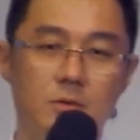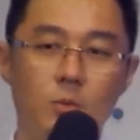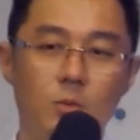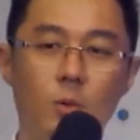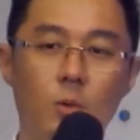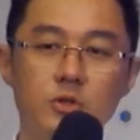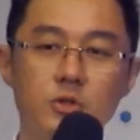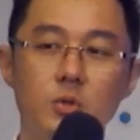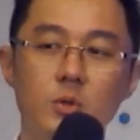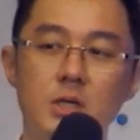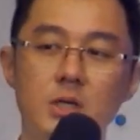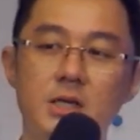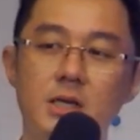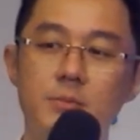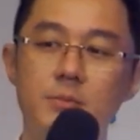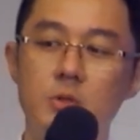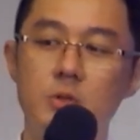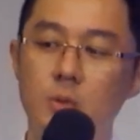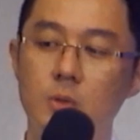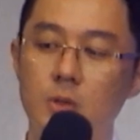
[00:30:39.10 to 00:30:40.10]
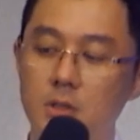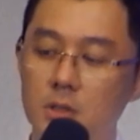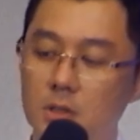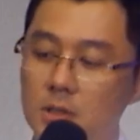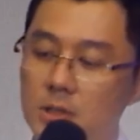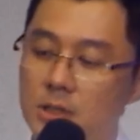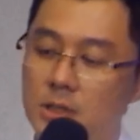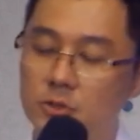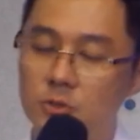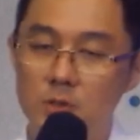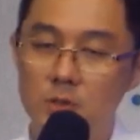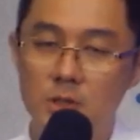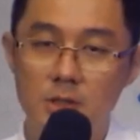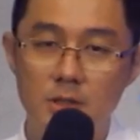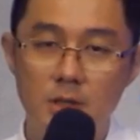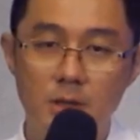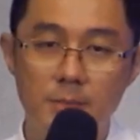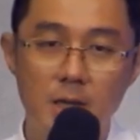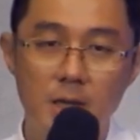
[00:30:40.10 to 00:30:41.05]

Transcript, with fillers: 我做了那么多，你做得到